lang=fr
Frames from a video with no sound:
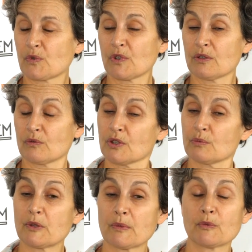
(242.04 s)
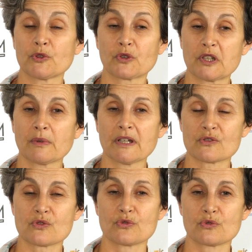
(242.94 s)
Oui, oui, mais même en tant que libraire,
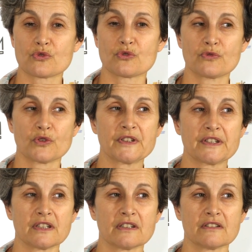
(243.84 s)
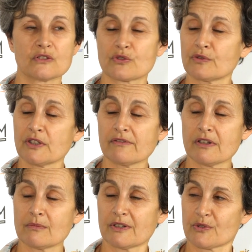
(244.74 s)
je, vends des, je vends des
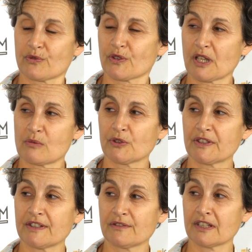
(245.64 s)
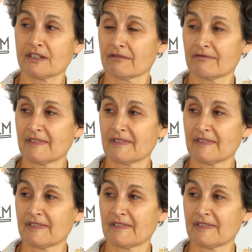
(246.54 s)
films, je vends également des DVD,